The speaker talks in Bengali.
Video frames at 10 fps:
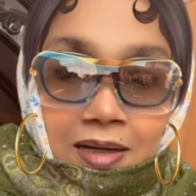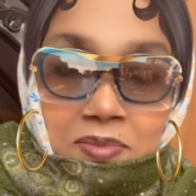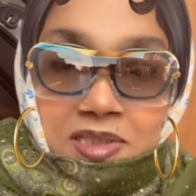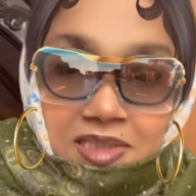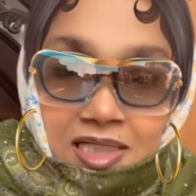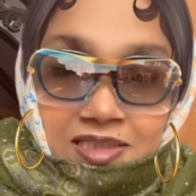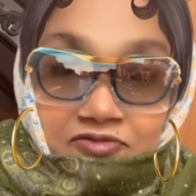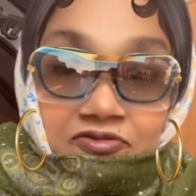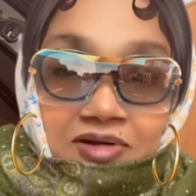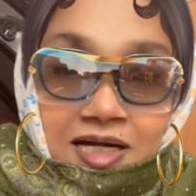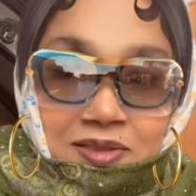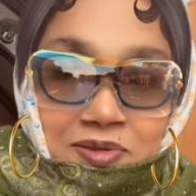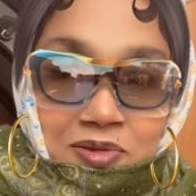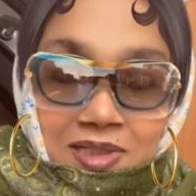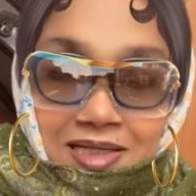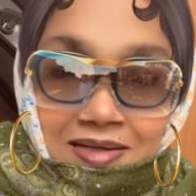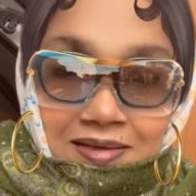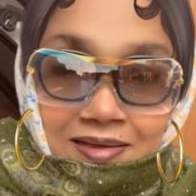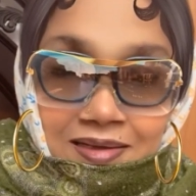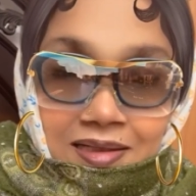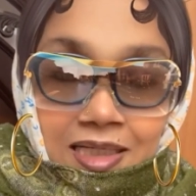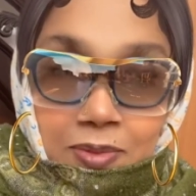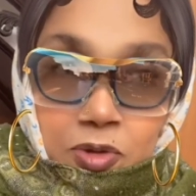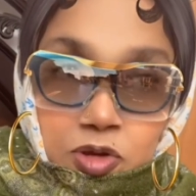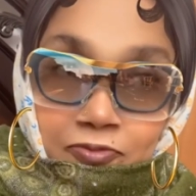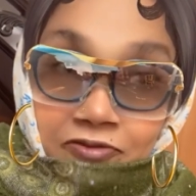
আমরা জাস্ট ফান করি এবং